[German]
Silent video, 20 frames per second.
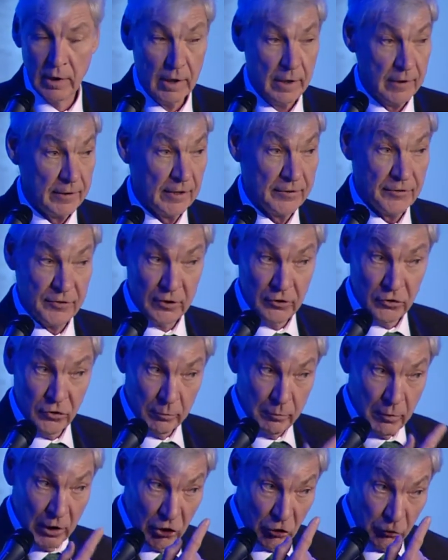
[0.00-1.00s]
Das sind zum
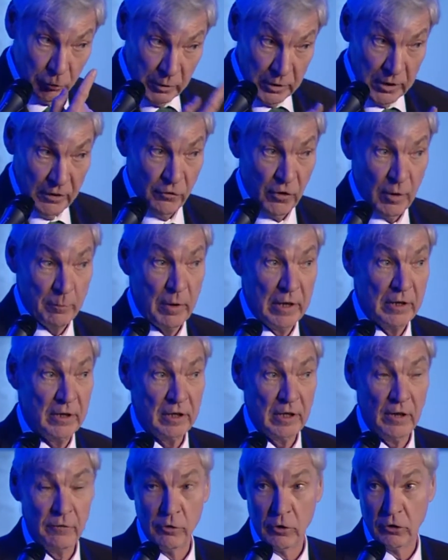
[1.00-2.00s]
Beispiel die Verbände
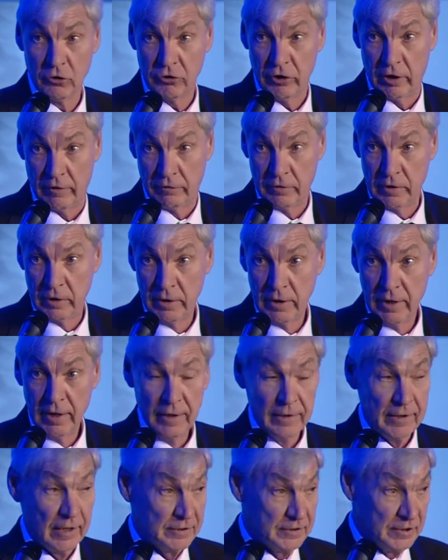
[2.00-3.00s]
der Wirtschaft.
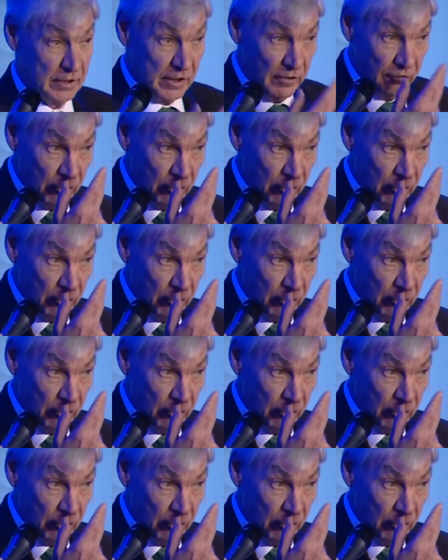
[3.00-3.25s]
Das sind die